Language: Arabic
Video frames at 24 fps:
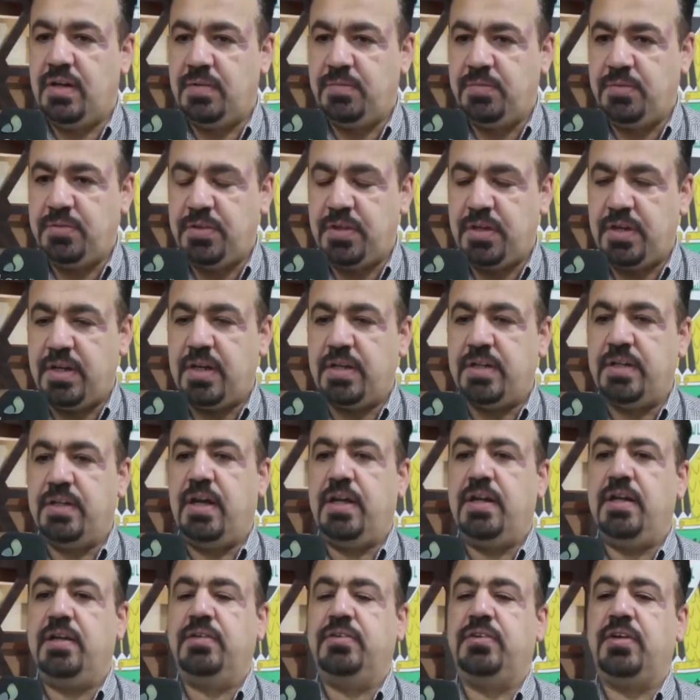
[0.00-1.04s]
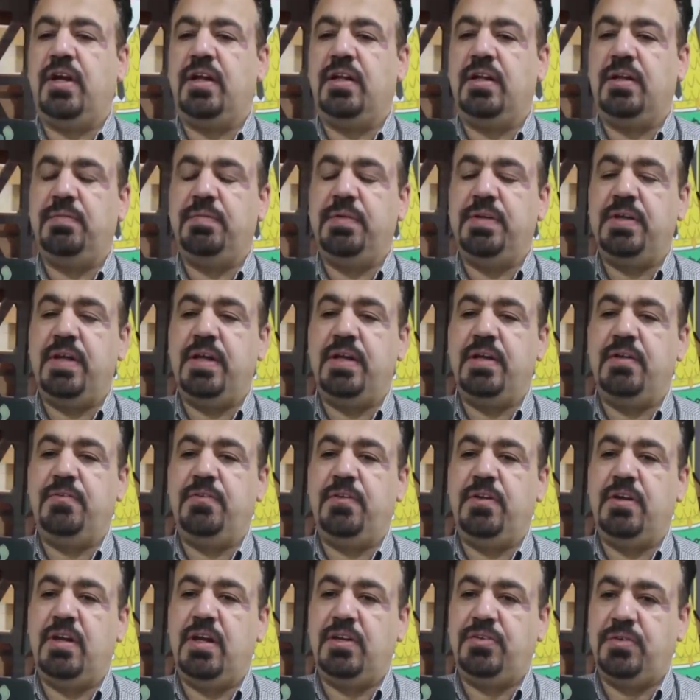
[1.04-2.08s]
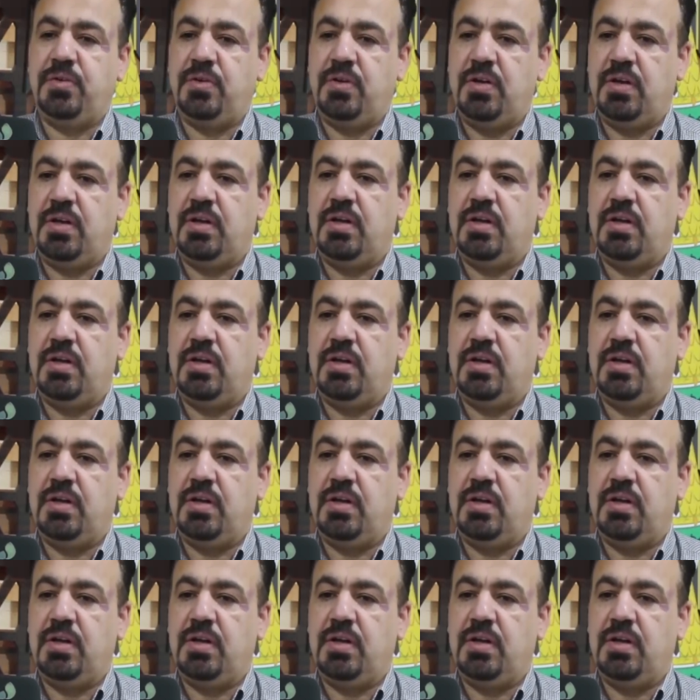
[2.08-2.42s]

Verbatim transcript: لمديريتنا احنا إن شاء الله بدينا في الأشهر